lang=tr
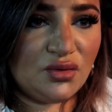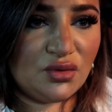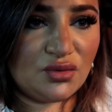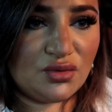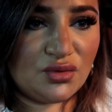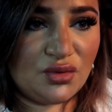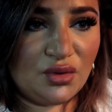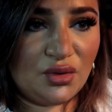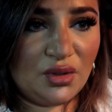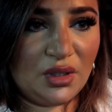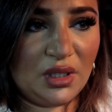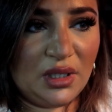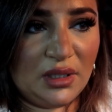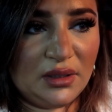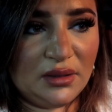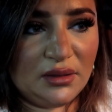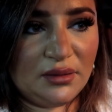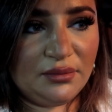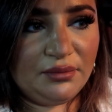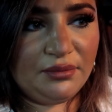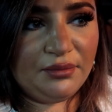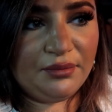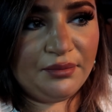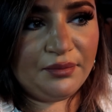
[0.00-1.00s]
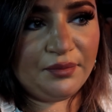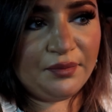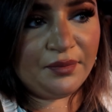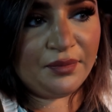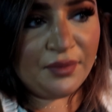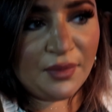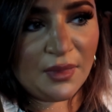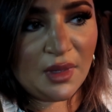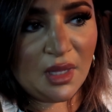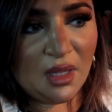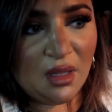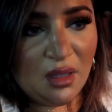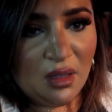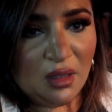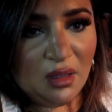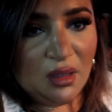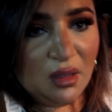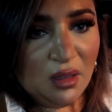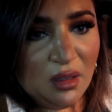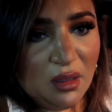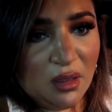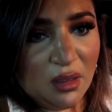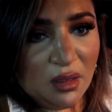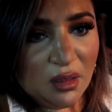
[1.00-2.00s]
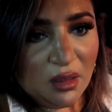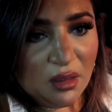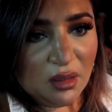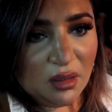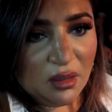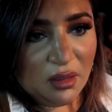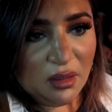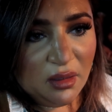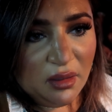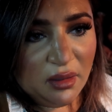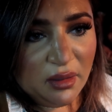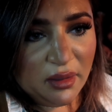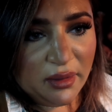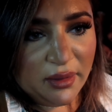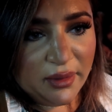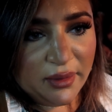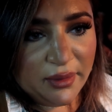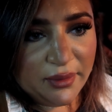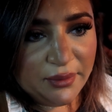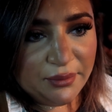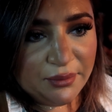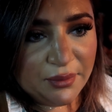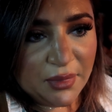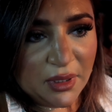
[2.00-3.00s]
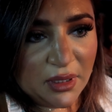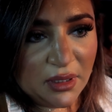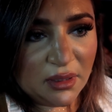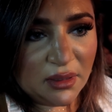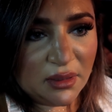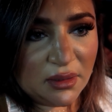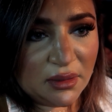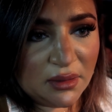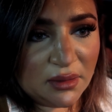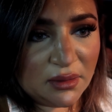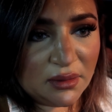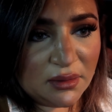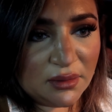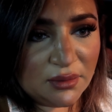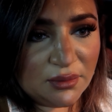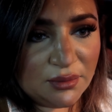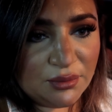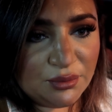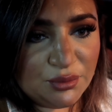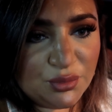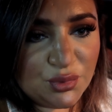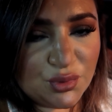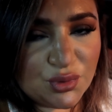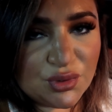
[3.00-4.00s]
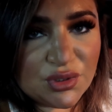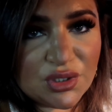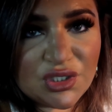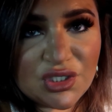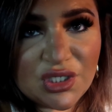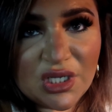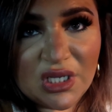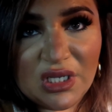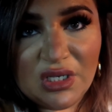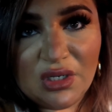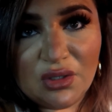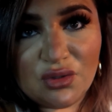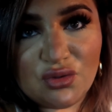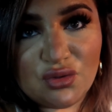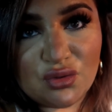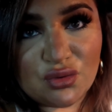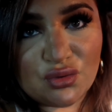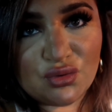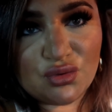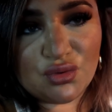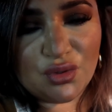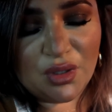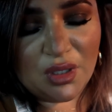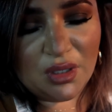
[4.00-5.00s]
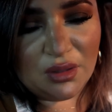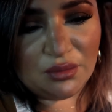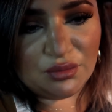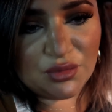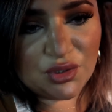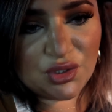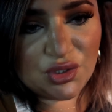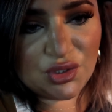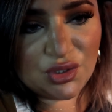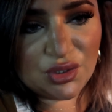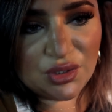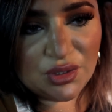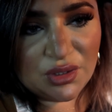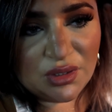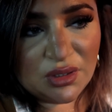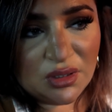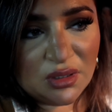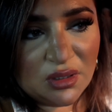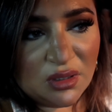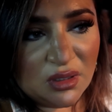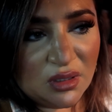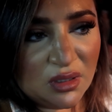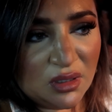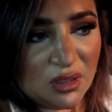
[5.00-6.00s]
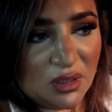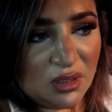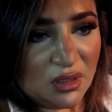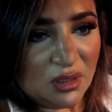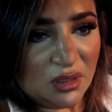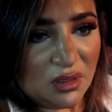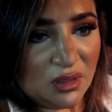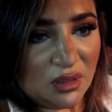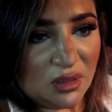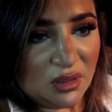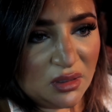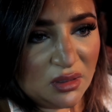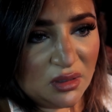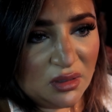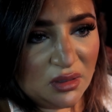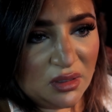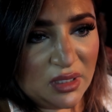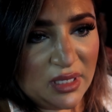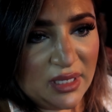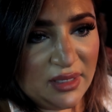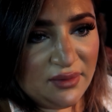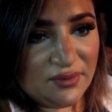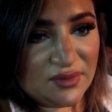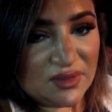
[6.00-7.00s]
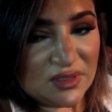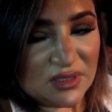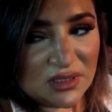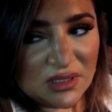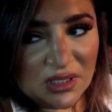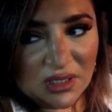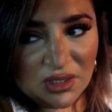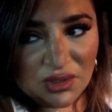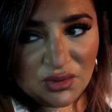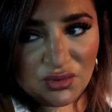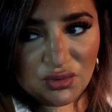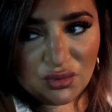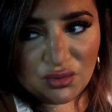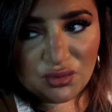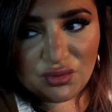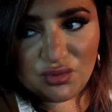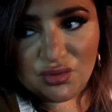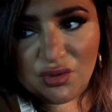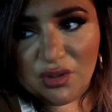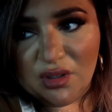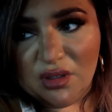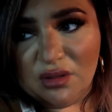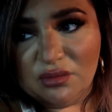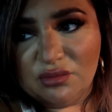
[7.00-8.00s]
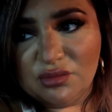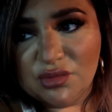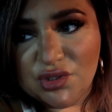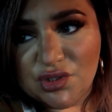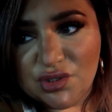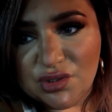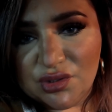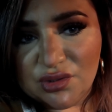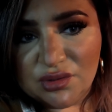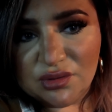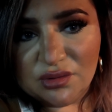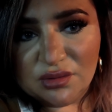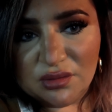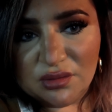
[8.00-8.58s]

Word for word: Çok zorlandım. Ee, burada şey ne çok çoğalmış. Ee, evsizler çok çoğalmış.